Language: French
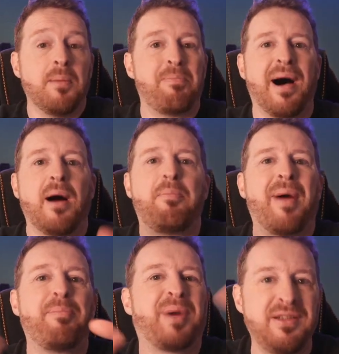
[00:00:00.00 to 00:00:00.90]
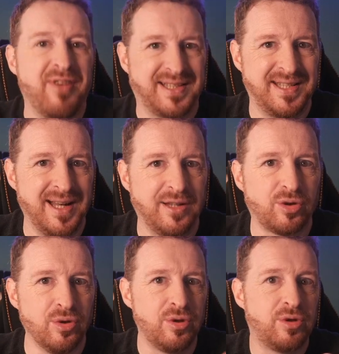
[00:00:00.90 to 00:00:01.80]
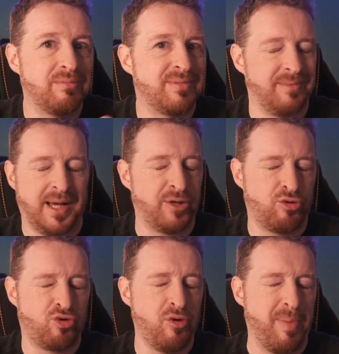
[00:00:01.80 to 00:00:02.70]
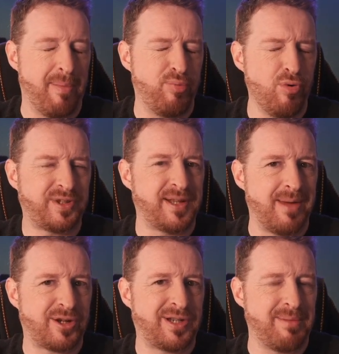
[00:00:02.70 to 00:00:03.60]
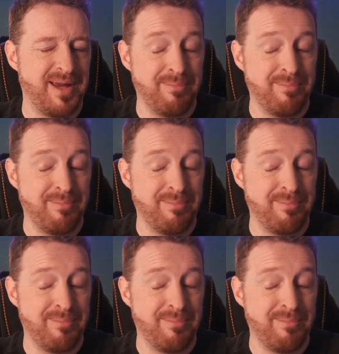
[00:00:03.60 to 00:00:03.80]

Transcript: pas, pas privatiser le truc, ah, je suis pas pour, ça marche jamais.